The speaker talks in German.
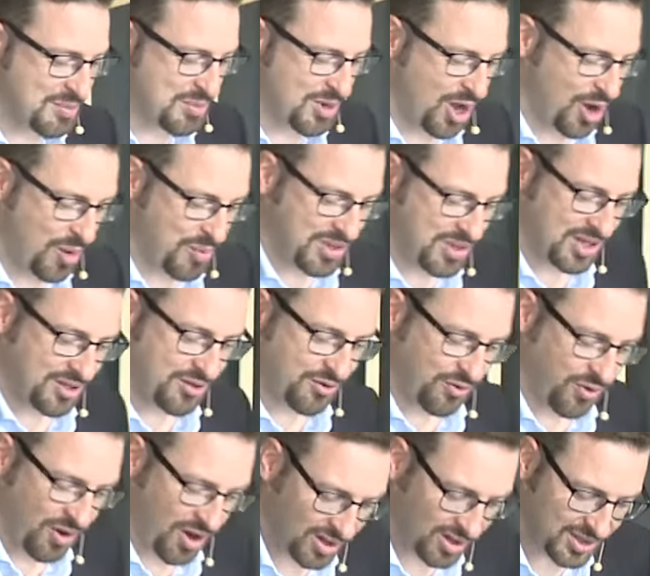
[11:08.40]
im Namen des
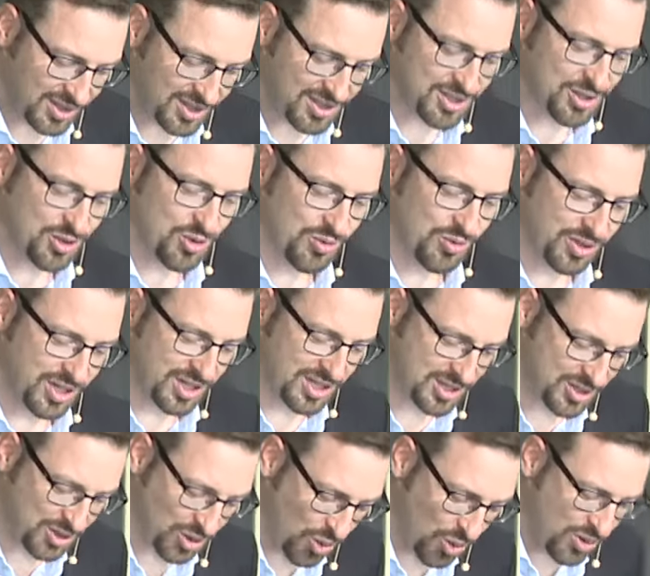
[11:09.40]
Vaters und
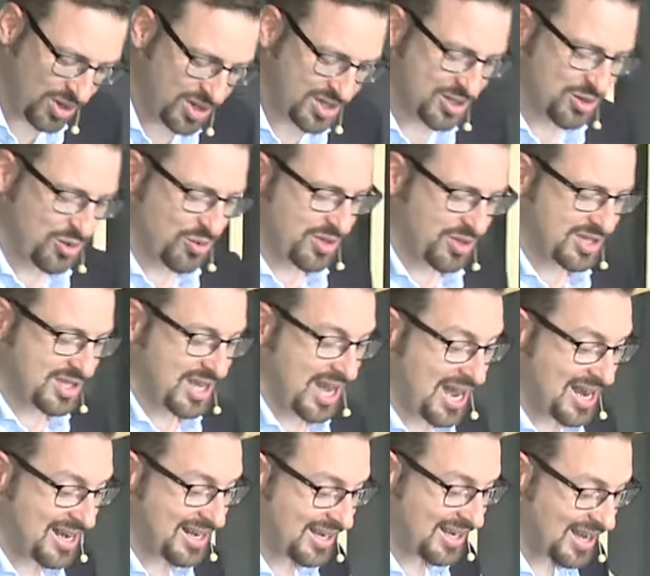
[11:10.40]
des Sohnes und des
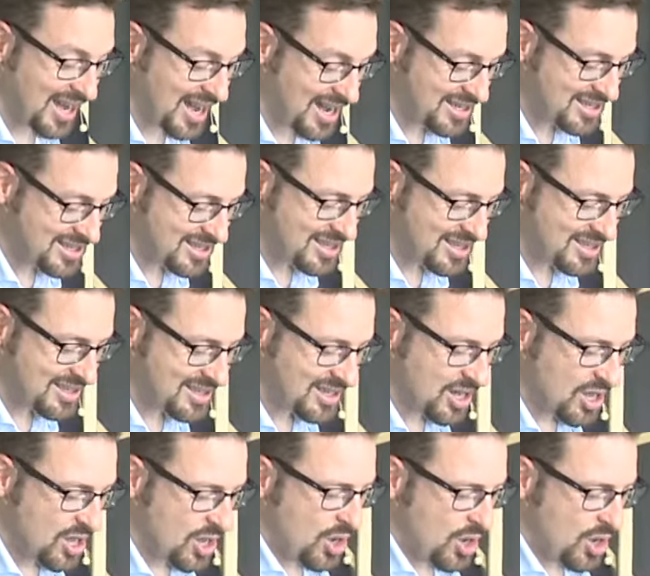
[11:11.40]
Heiligen Geistes